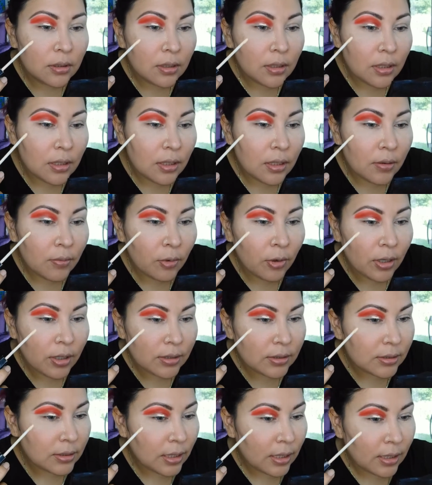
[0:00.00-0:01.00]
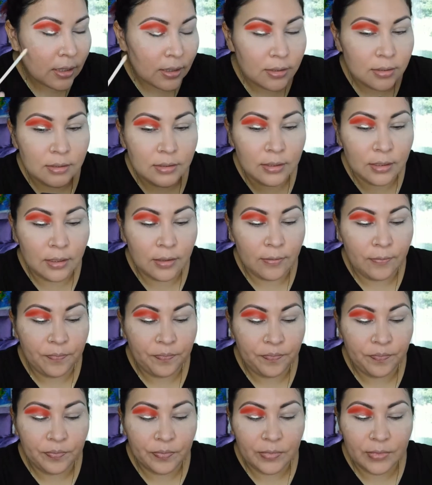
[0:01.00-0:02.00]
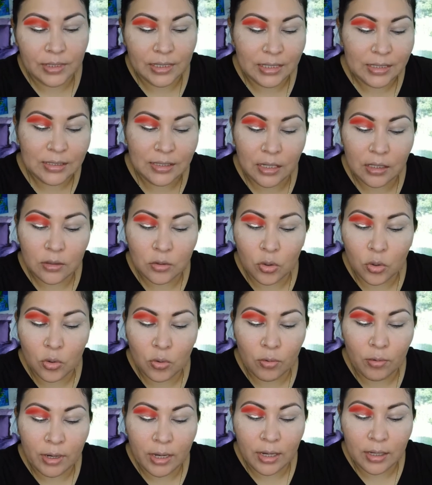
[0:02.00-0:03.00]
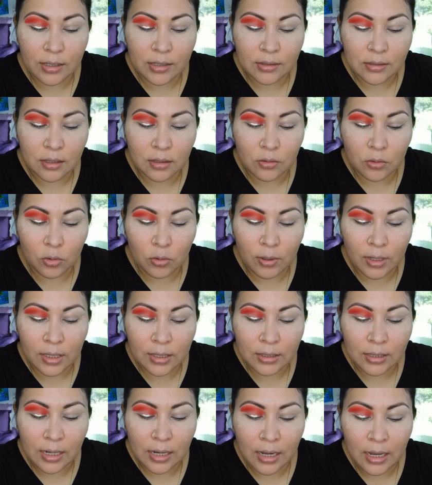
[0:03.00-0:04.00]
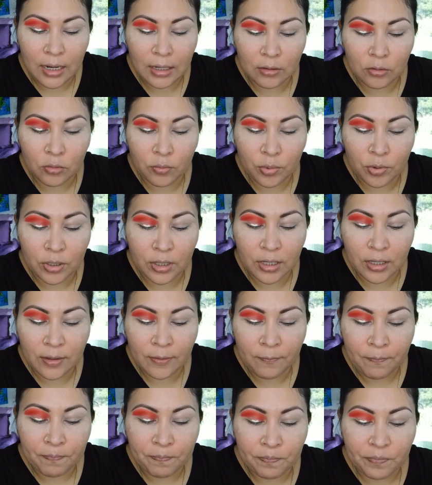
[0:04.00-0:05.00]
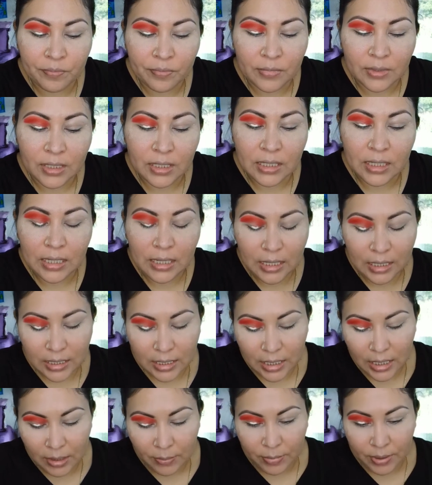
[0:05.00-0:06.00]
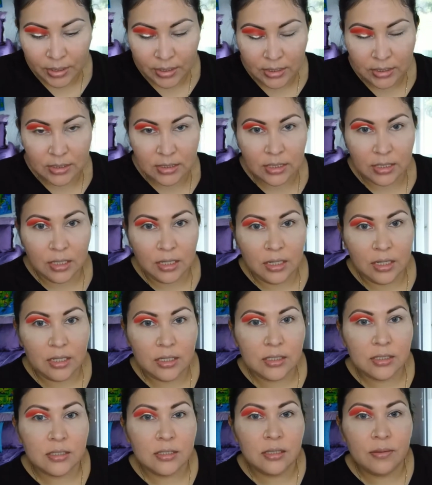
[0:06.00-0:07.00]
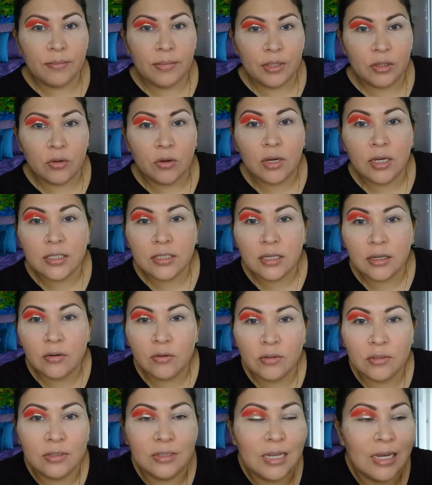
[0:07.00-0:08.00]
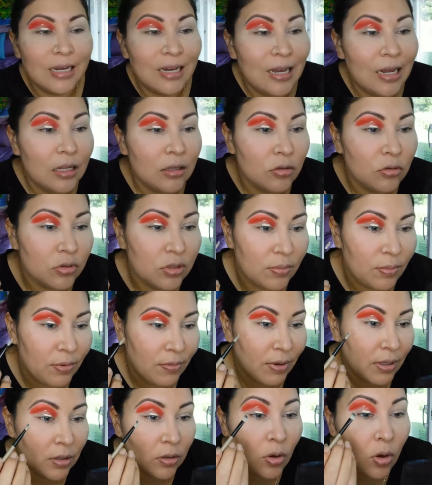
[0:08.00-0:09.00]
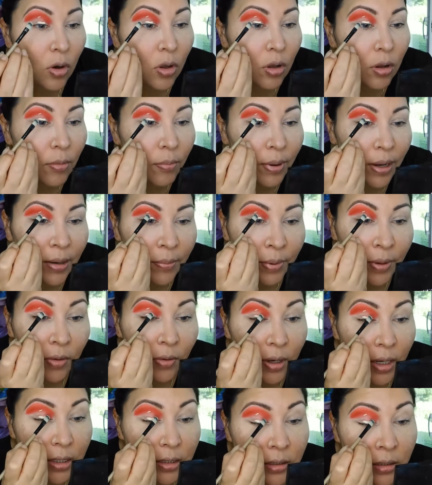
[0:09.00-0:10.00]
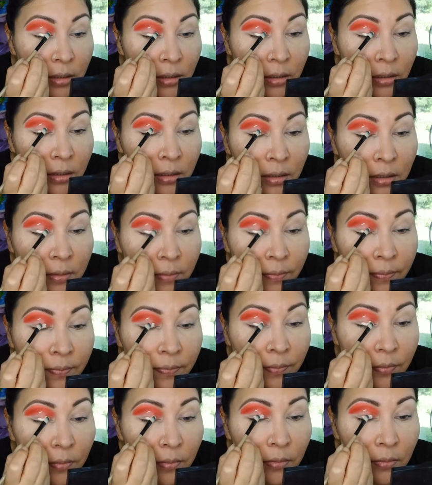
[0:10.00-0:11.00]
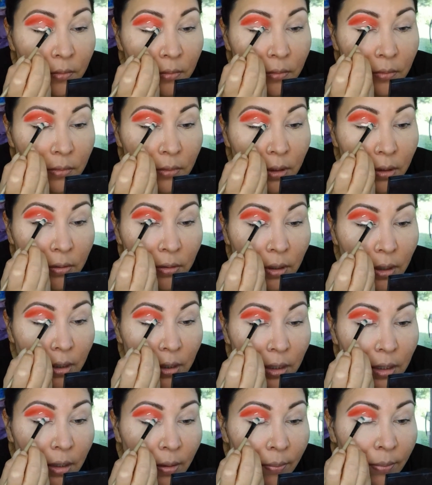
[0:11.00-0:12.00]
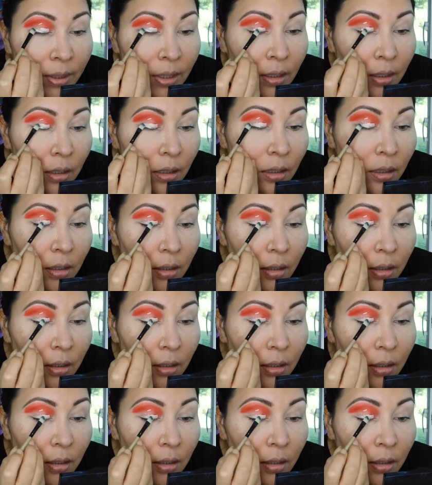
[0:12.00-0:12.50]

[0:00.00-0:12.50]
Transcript: Y voy a estar, este... Quizás no lo voy quizás no lo haré tan alto porque generalmente si, me toca hacer tan alto se me va todo el párpado casi aunque ahí ya me